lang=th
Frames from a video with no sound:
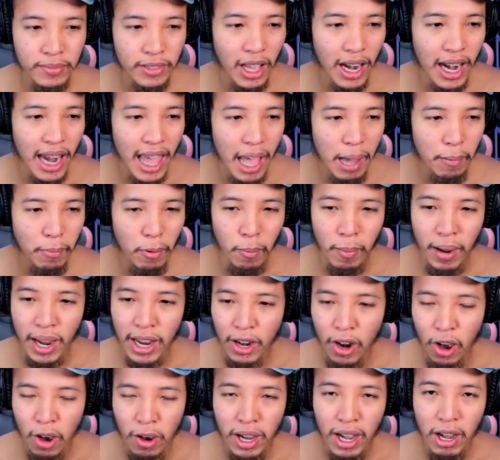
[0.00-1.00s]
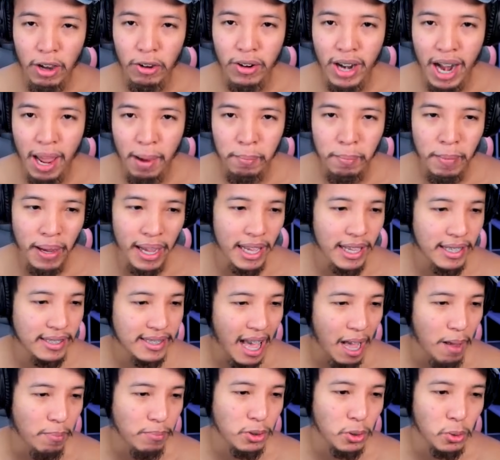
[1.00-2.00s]
ตอนแรกผมให้น้องเขานำไป
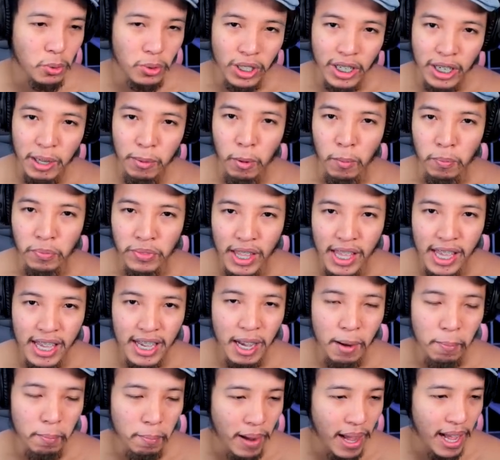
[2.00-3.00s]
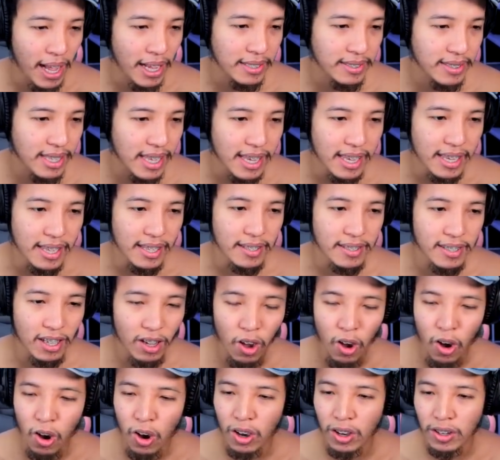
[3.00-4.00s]
3-0 แล้วที่ผมตีกลับมา4ส
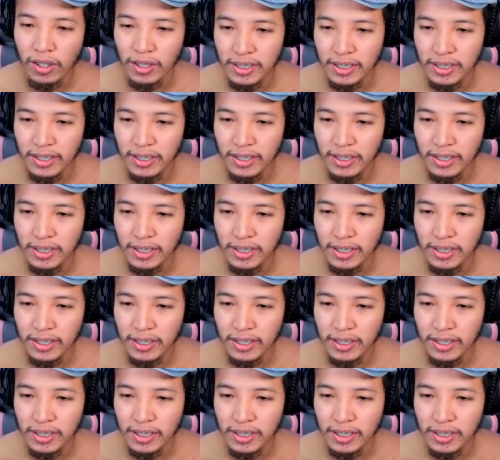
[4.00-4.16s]
กอร์